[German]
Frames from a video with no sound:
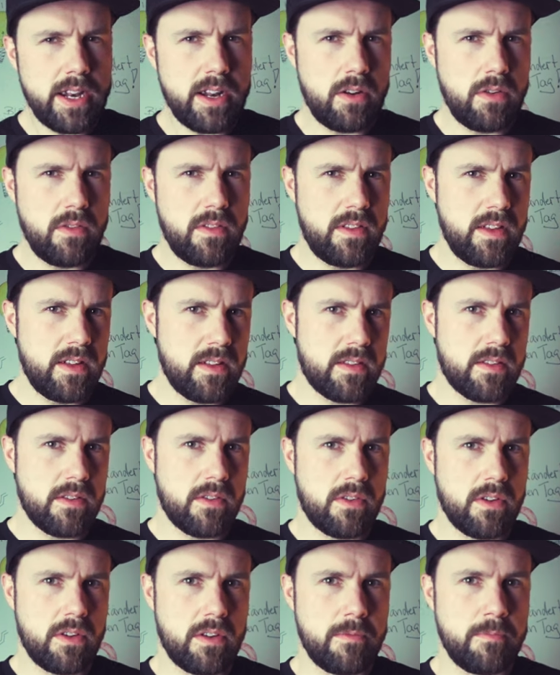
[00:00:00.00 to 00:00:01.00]
analysieren
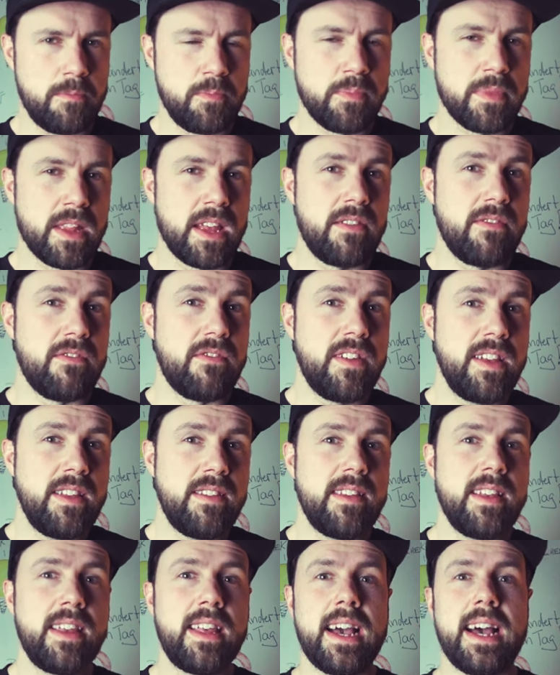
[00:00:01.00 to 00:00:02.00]
zu können,
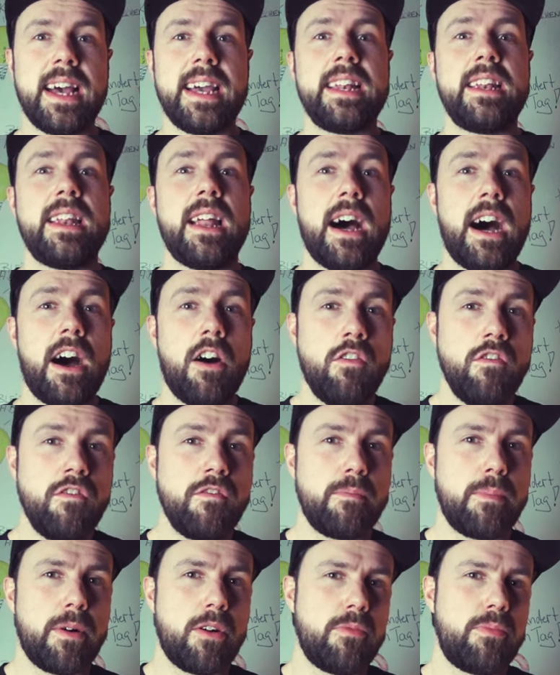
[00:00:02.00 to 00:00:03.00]
wie sich ein
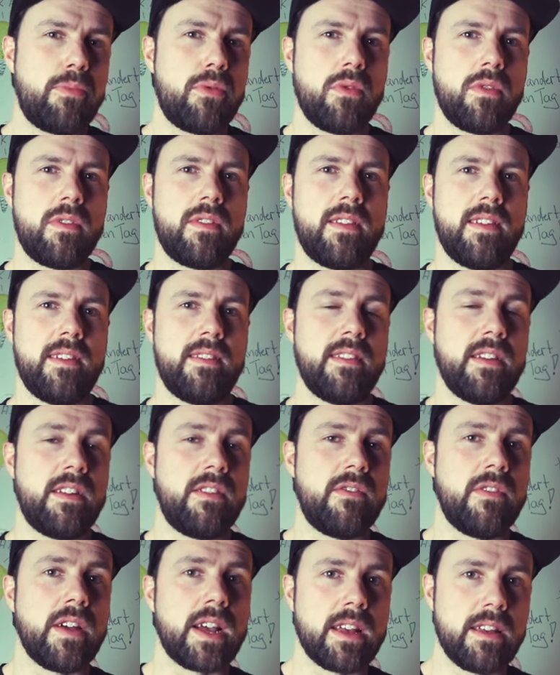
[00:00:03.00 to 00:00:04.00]
Aufbauprozess
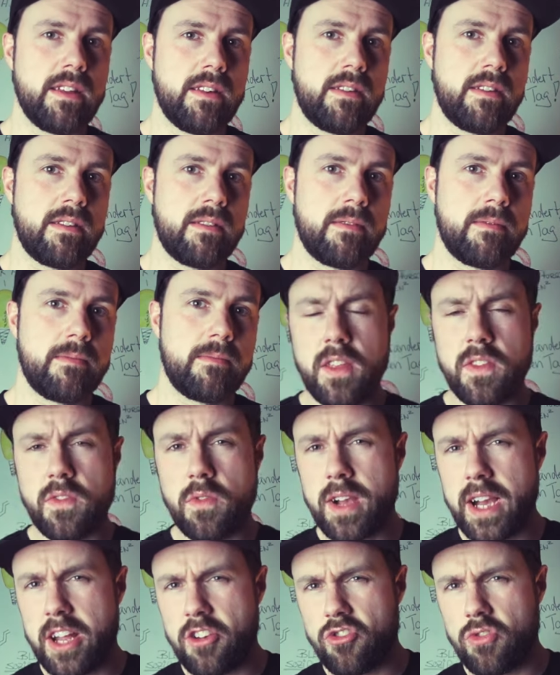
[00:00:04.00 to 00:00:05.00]
entwickelt.
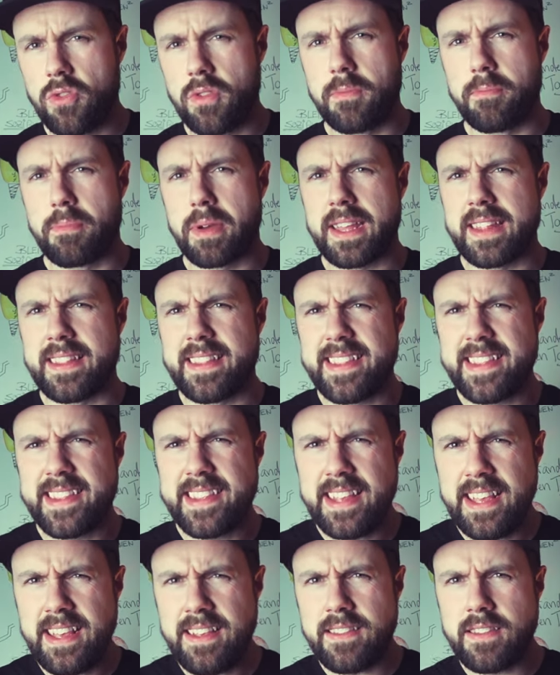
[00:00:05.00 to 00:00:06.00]
So kann schon
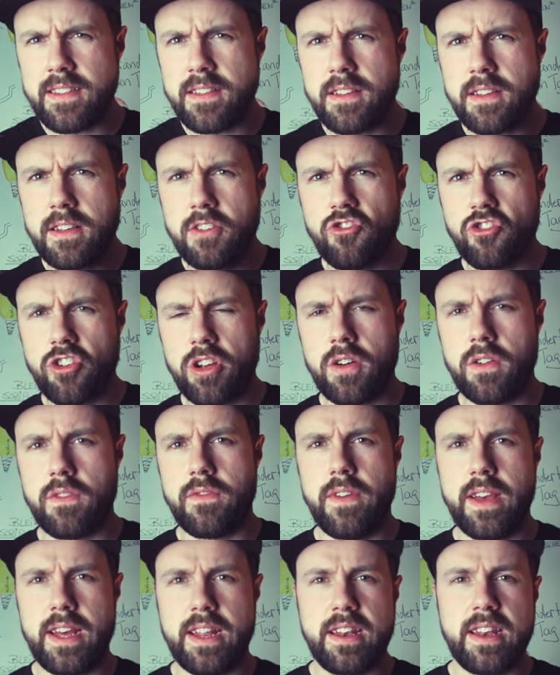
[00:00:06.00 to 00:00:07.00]
präzise
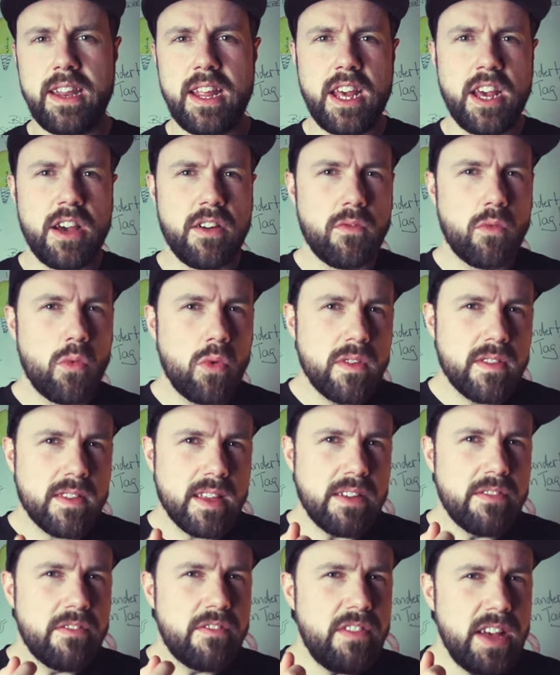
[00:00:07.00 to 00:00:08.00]
geschaut werden, wo es
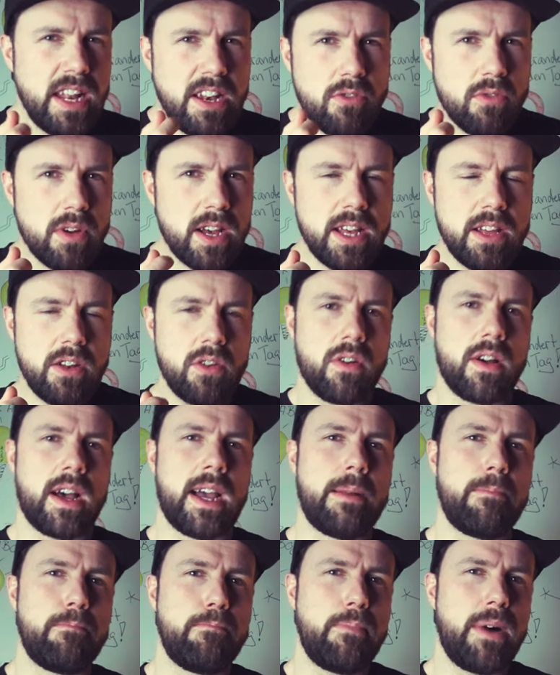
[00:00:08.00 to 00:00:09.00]
eventuell
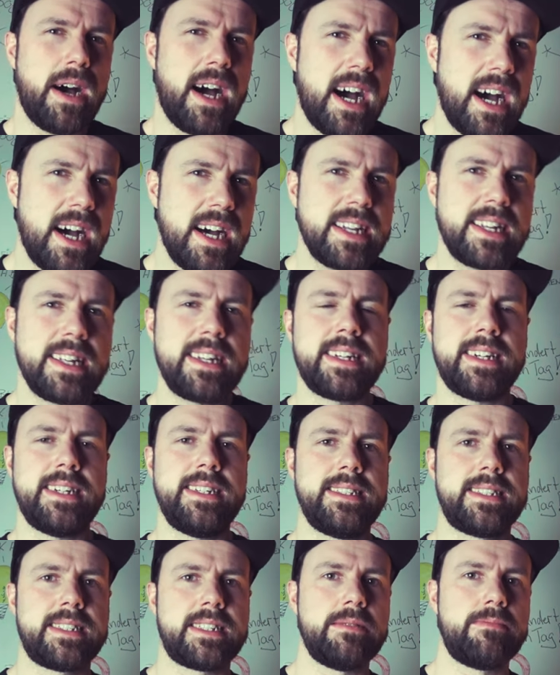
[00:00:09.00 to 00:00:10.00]
noch ein paar
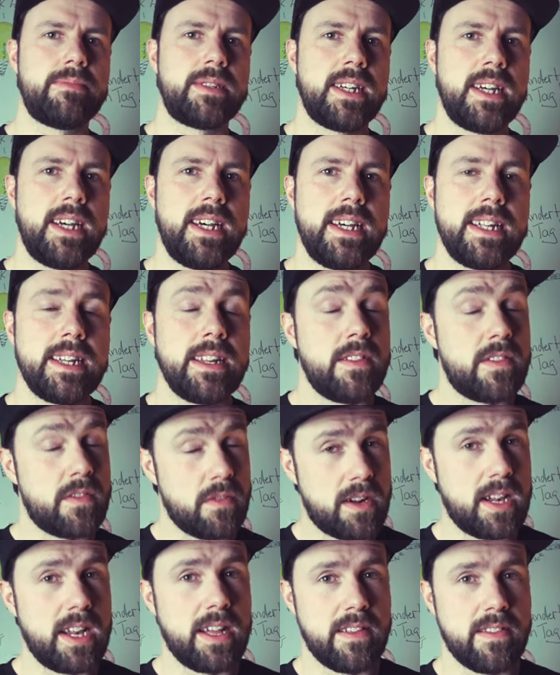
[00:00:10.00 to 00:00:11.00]
Details gibt, die
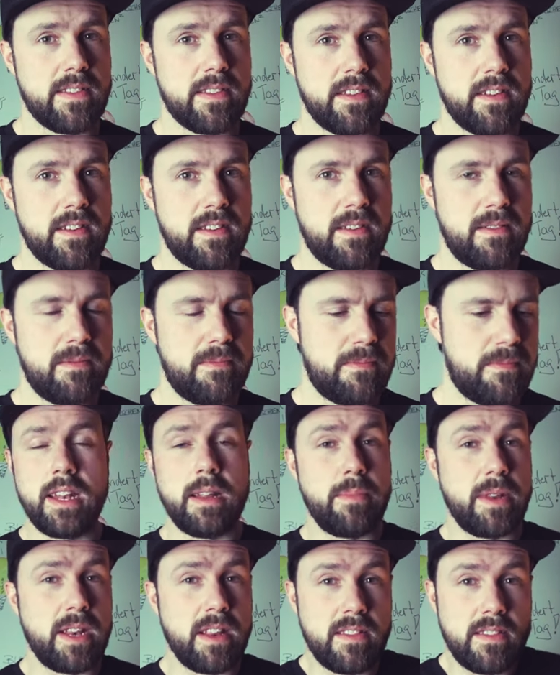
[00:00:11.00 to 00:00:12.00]
zu klären sind. In
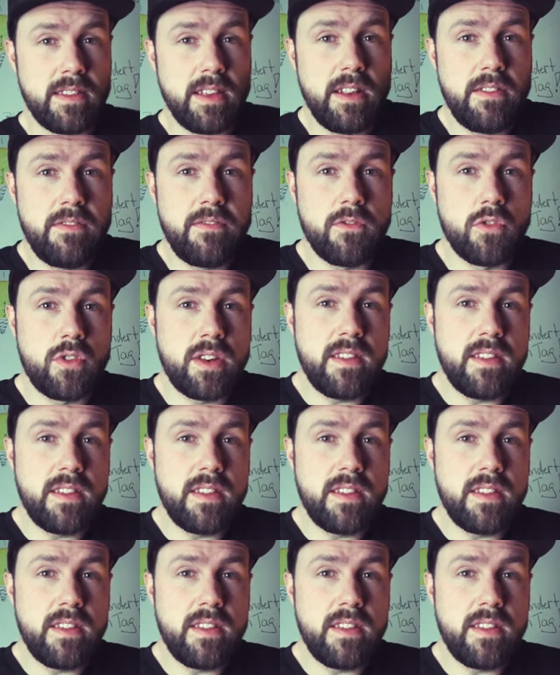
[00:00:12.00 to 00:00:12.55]
der Medizin